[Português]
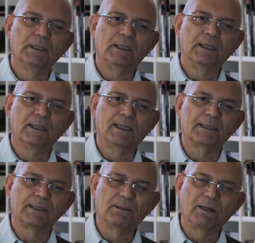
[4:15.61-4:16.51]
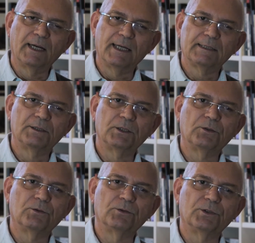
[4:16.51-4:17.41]
em relação a essa
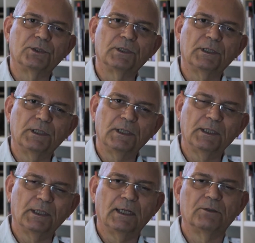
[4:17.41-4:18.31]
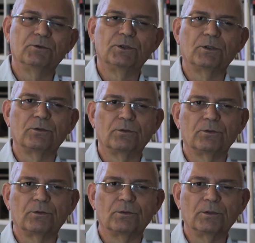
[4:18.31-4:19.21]
atitude e a do
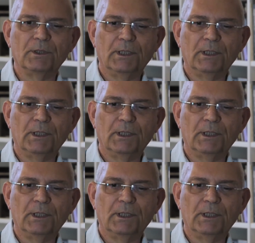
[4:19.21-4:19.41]
Instituto